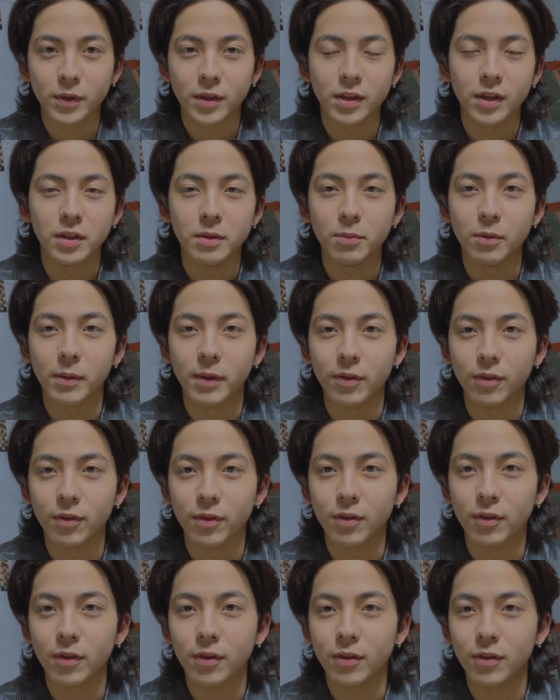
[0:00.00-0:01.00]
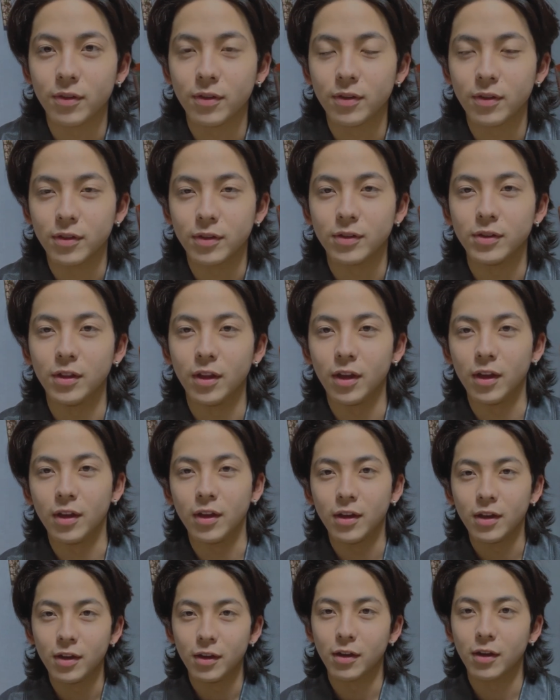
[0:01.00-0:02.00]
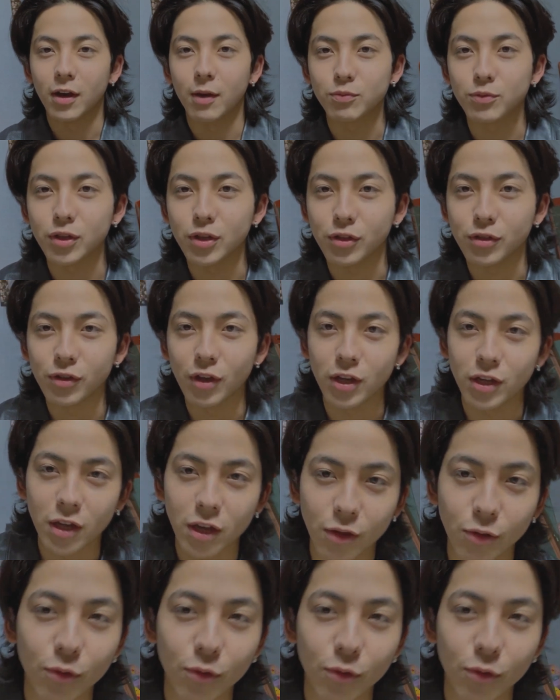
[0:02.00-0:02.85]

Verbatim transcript: 그냥 입어봤어요. 근데 갑자기 등에 이게